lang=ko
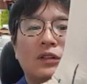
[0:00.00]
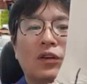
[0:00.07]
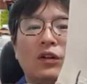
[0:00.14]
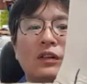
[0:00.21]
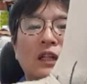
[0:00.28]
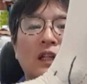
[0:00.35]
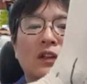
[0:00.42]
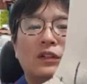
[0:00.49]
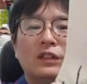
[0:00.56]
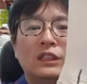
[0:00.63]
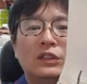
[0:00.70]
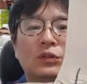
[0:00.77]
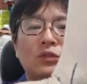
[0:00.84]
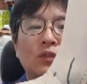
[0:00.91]
덜 돼요.
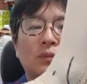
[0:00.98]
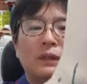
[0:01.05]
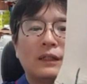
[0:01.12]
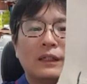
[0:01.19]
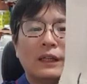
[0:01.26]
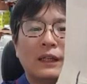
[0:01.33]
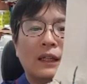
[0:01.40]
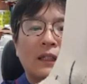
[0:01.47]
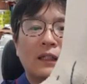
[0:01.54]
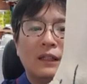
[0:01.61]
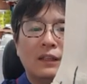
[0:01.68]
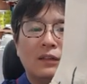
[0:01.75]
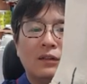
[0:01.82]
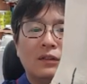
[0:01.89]
이 정도밖에 안
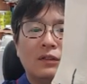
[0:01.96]
돼요.